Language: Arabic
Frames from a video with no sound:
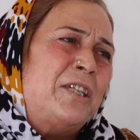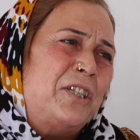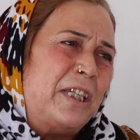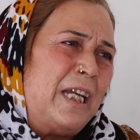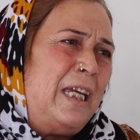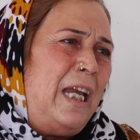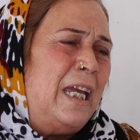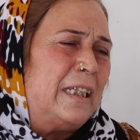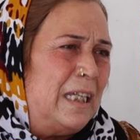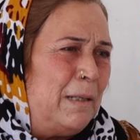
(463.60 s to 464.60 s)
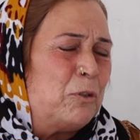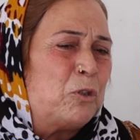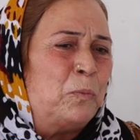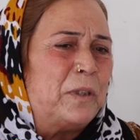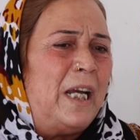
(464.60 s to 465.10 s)
اجي كاي حياه كاي
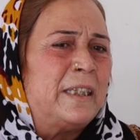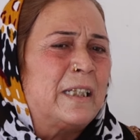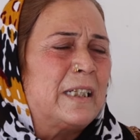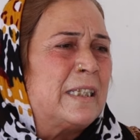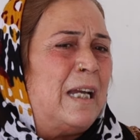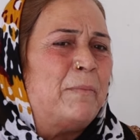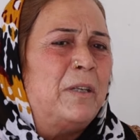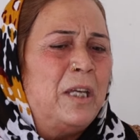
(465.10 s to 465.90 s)
مدشم دهات نقيزام